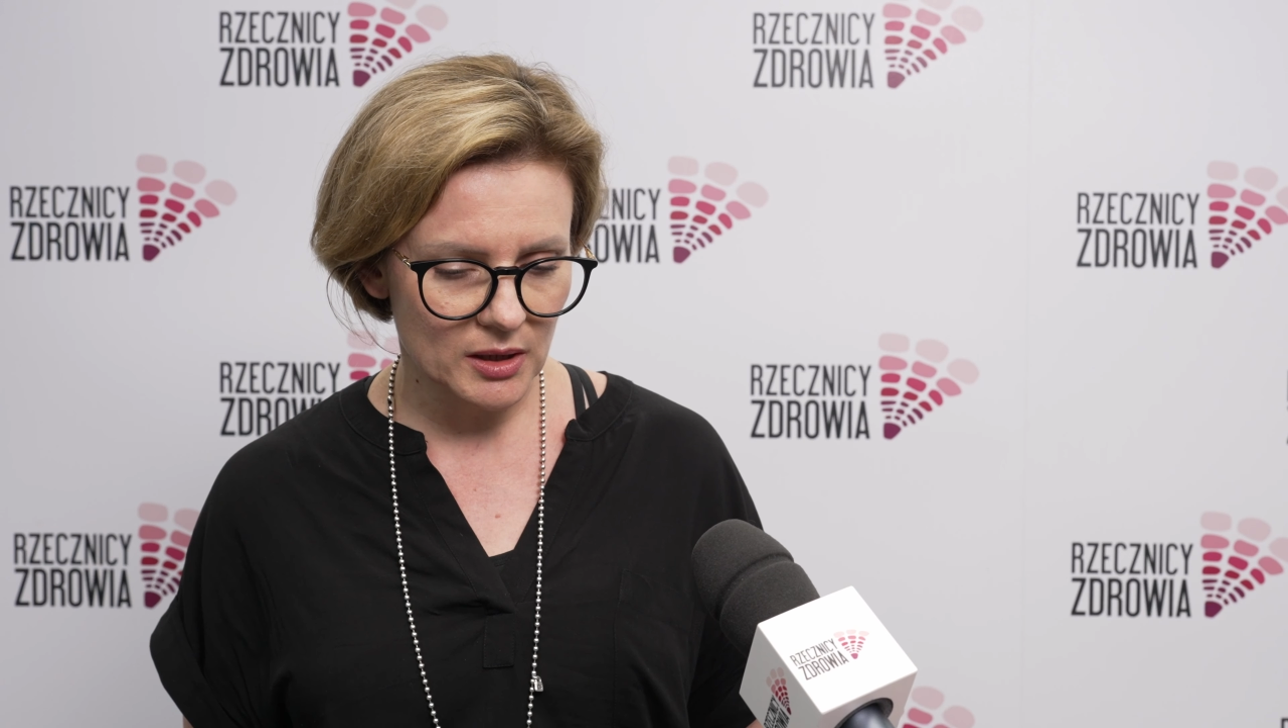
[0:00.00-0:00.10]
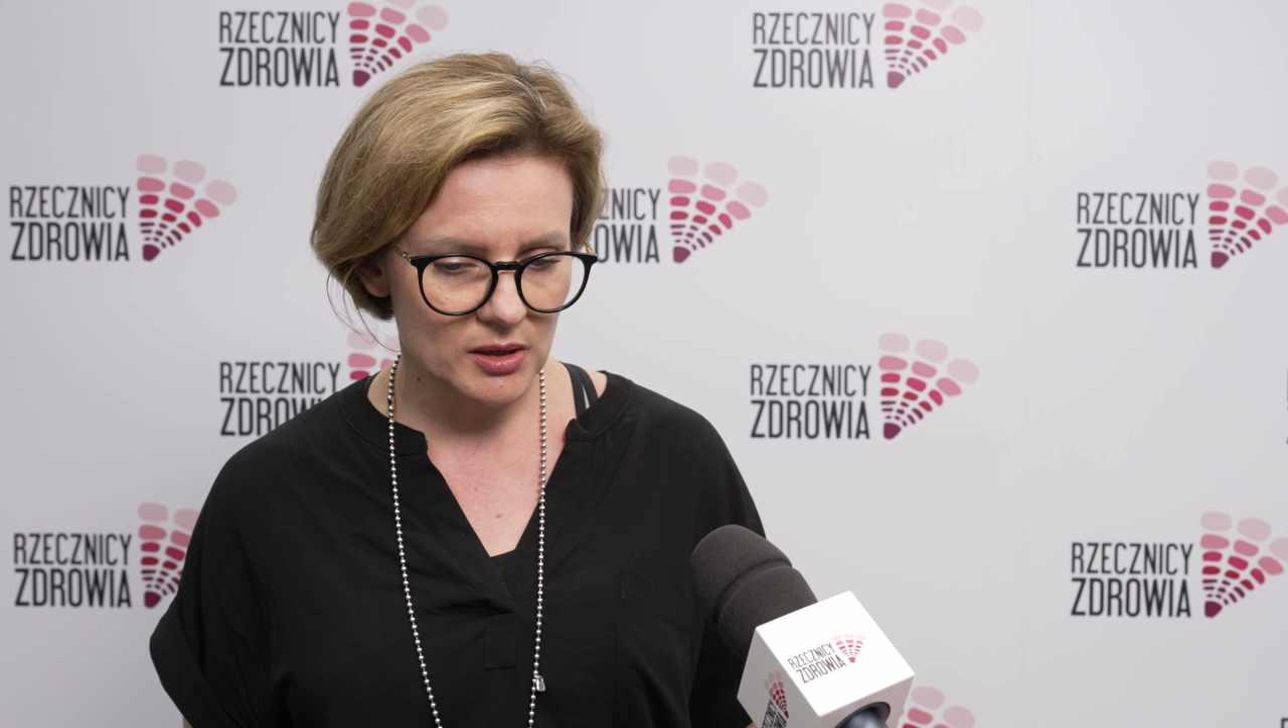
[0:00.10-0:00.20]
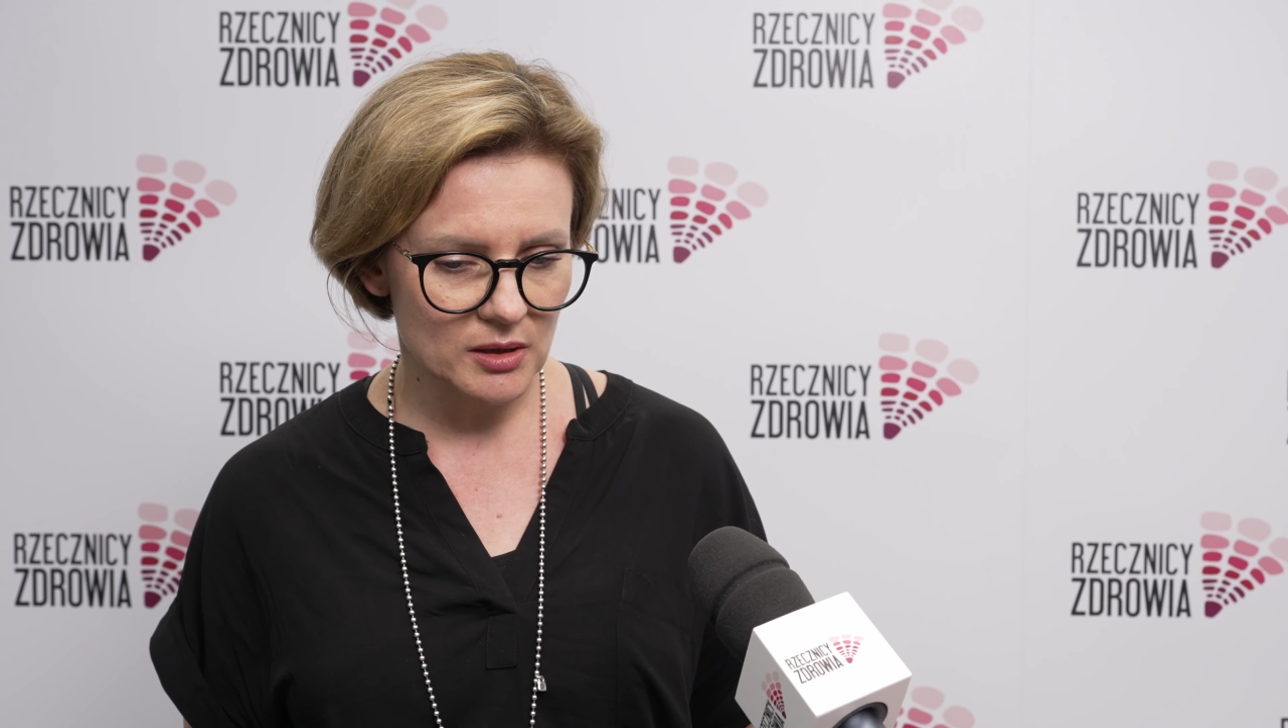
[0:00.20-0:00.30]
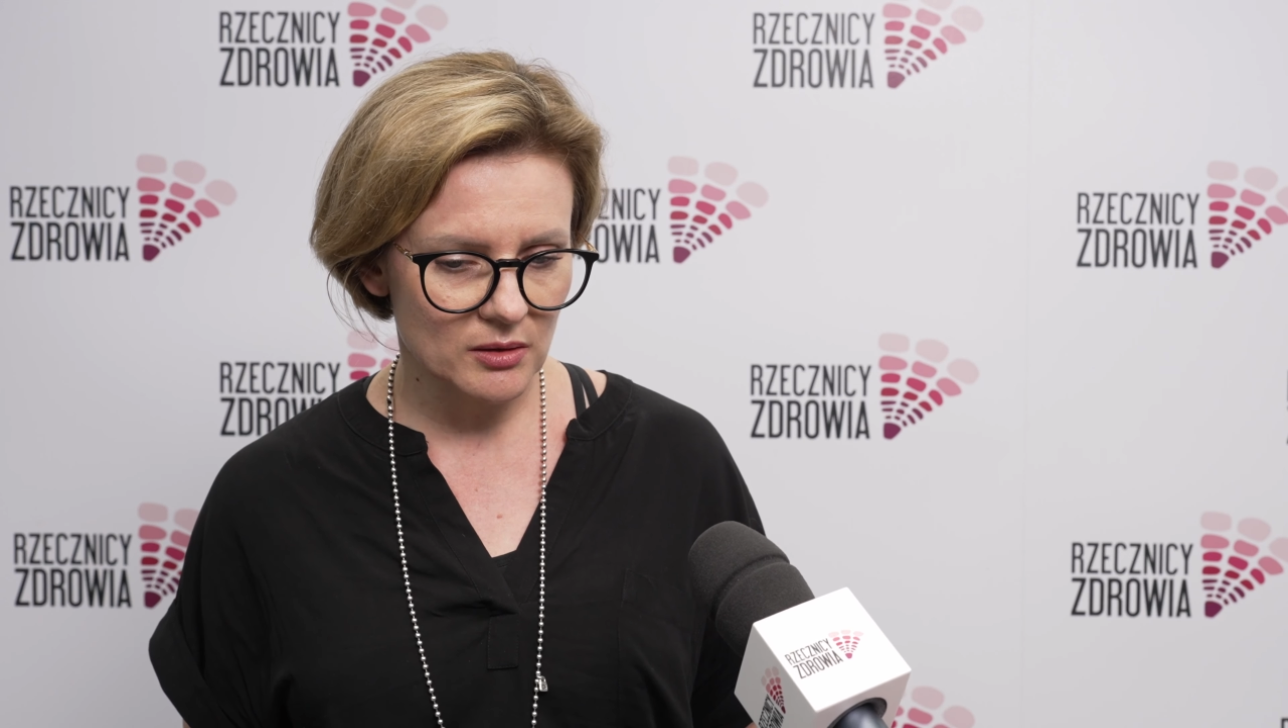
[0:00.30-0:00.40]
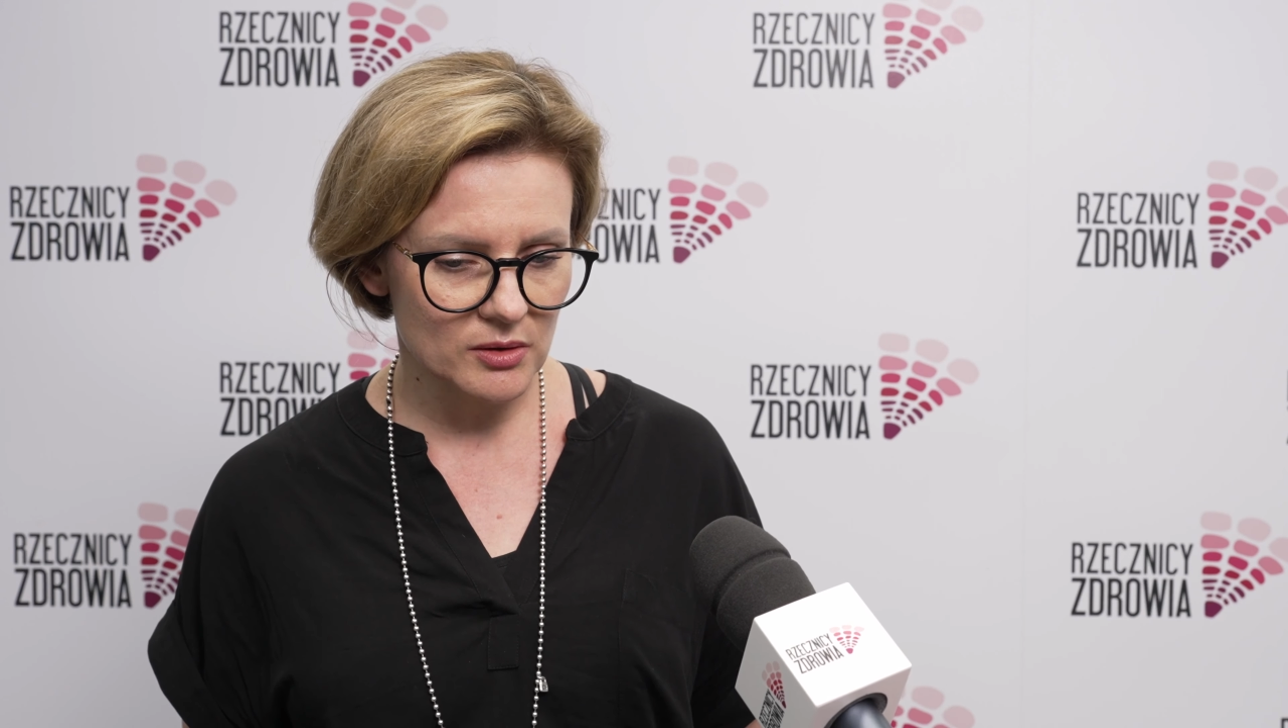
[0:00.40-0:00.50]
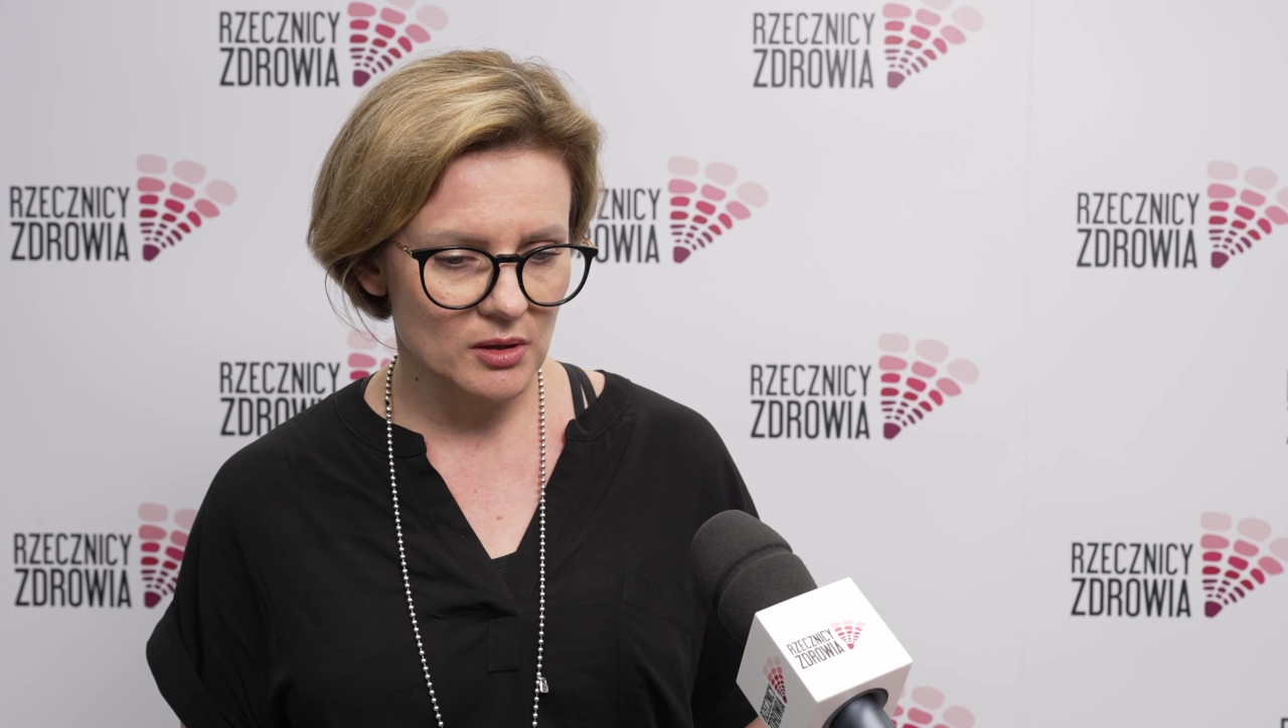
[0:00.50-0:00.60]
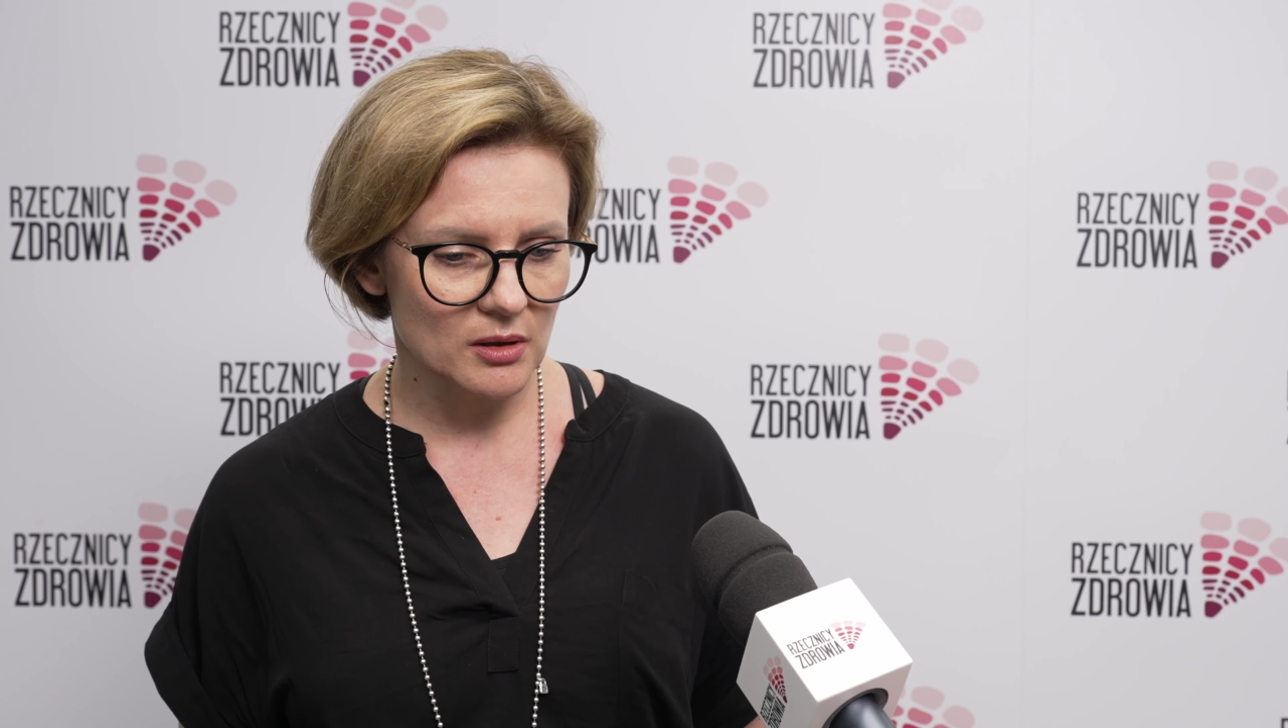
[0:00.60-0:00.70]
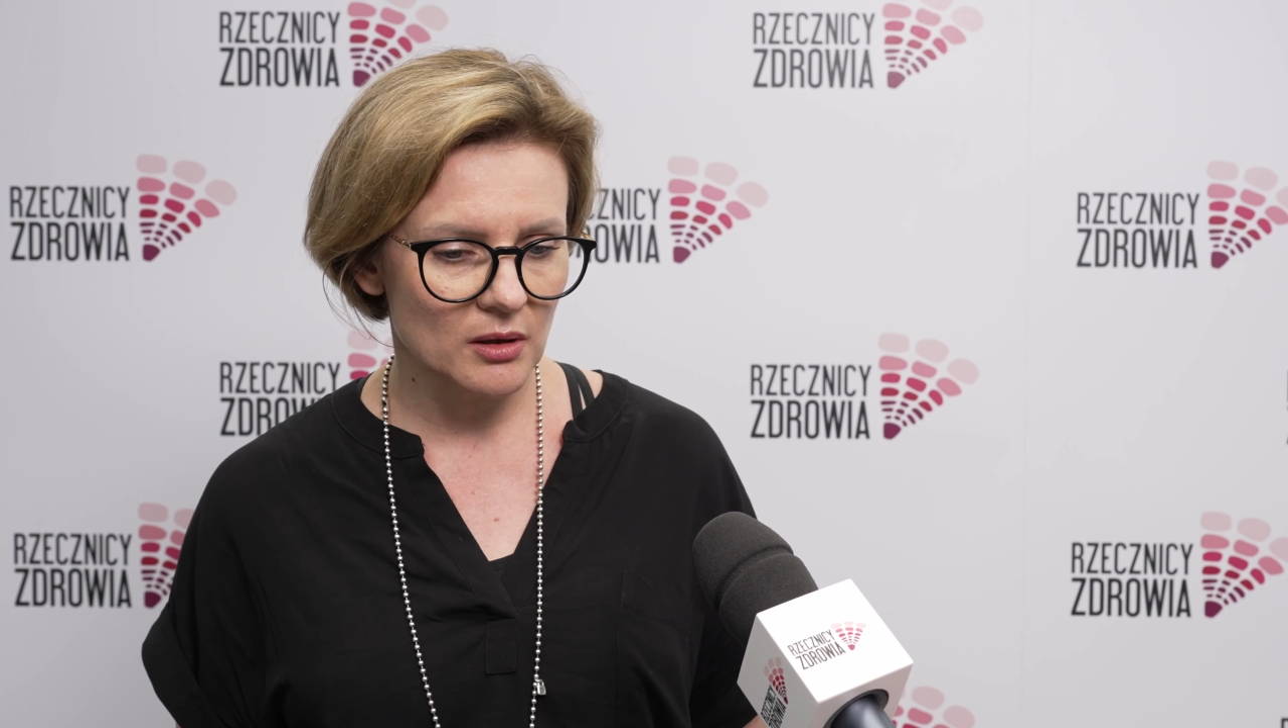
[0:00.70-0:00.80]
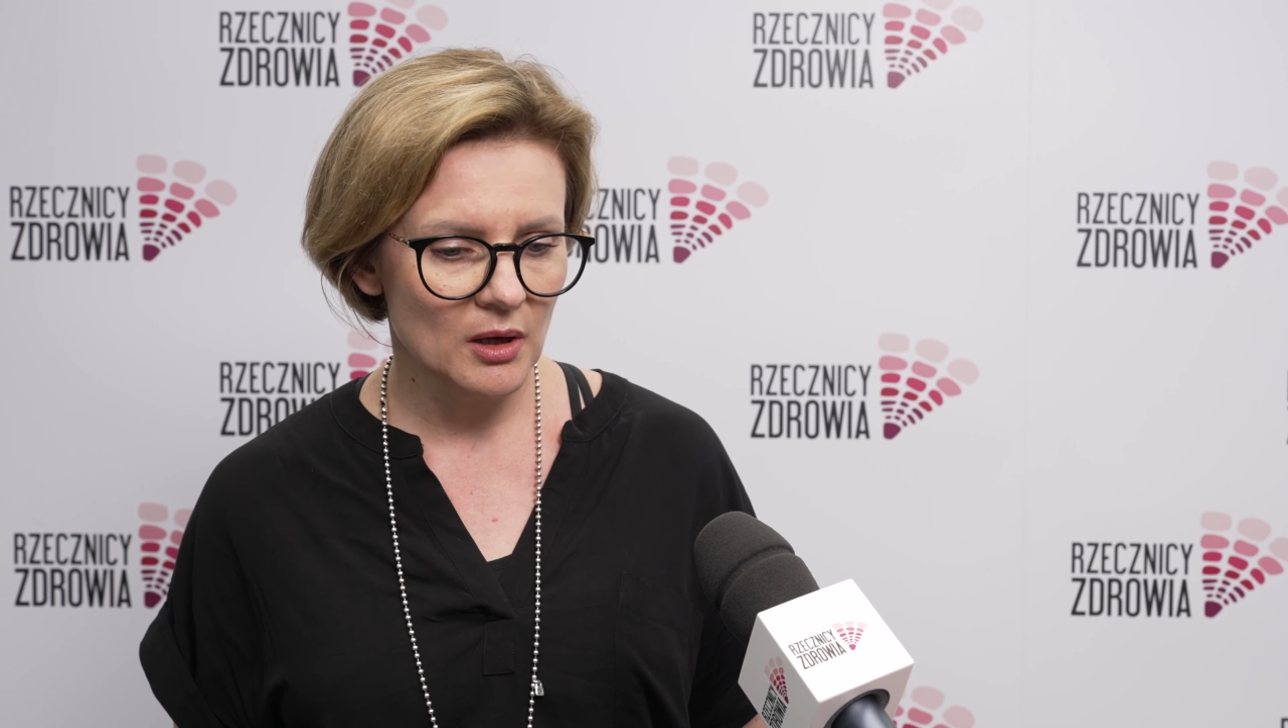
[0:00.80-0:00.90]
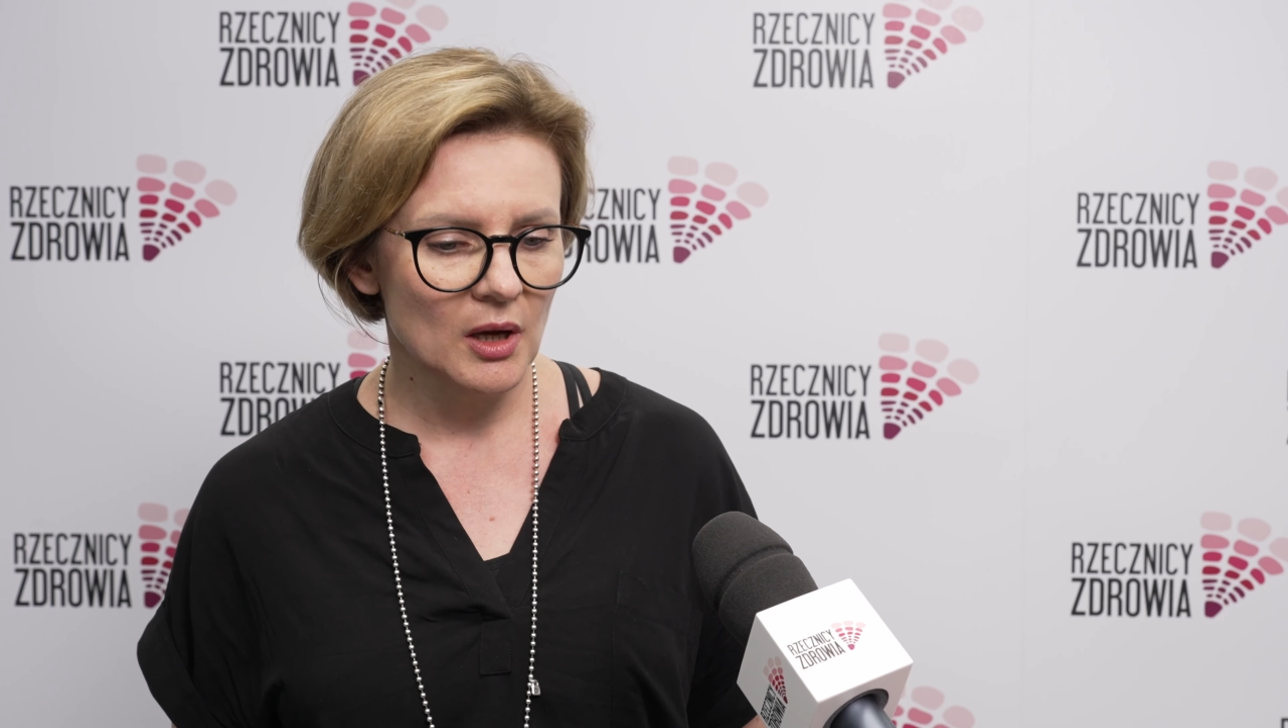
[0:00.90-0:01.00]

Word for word: jeśli chodzi o